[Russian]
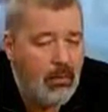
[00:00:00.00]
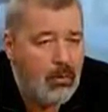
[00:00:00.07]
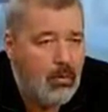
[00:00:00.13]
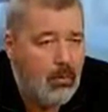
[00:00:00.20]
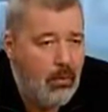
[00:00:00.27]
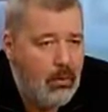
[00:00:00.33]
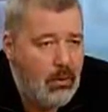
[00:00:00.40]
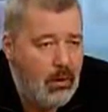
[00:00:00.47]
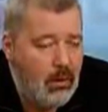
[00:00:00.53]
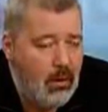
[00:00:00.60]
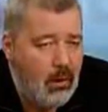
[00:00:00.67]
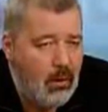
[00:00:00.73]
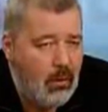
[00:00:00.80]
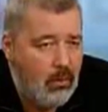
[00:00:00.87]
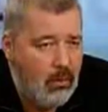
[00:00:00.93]
само
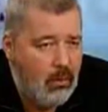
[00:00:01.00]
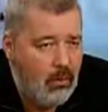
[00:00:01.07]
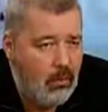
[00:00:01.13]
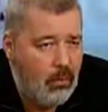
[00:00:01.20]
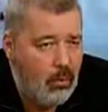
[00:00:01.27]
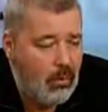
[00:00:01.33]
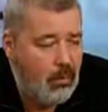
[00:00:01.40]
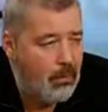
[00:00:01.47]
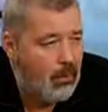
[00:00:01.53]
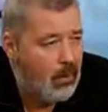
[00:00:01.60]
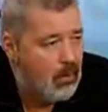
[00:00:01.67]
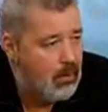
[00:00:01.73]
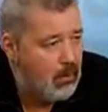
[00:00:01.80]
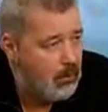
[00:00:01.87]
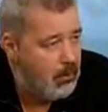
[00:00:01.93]
соблюдение которых многим
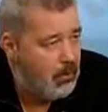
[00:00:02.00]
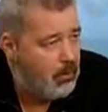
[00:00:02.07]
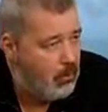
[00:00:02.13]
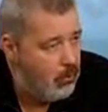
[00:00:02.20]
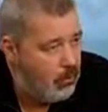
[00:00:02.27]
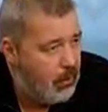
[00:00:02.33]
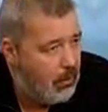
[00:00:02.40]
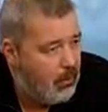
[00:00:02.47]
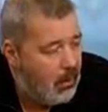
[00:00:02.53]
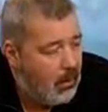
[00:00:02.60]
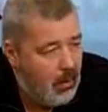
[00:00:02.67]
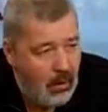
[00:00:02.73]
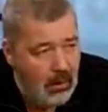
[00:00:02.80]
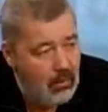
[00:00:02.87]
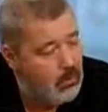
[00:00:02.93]
показалось преступным.
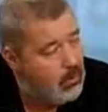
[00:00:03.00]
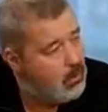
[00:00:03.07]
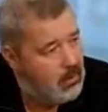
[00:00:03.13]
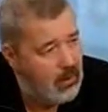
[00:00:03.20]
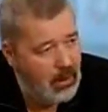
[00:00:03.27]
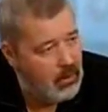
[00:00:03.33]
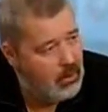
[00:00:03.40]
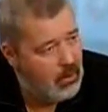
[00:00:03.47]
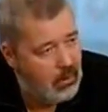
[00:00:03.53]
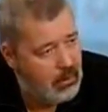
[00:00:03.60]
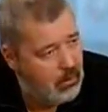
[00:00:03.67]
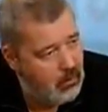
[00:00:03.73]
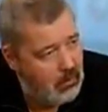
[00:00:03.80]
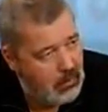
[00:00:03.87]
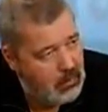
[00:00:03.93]
Это очень страшная
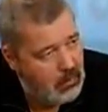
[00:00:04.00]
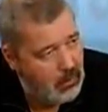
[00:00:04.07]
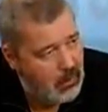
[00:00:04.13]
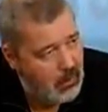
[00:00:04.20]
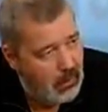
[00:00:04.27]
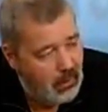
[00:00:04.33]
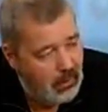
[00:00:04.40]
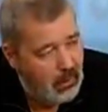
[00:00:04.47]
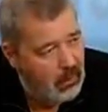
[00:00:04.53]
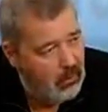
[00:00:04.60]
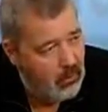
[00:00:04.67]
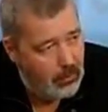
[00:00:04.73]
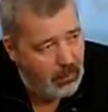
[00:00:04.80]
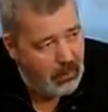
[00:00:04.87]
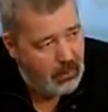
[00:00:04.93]
ситуация, когда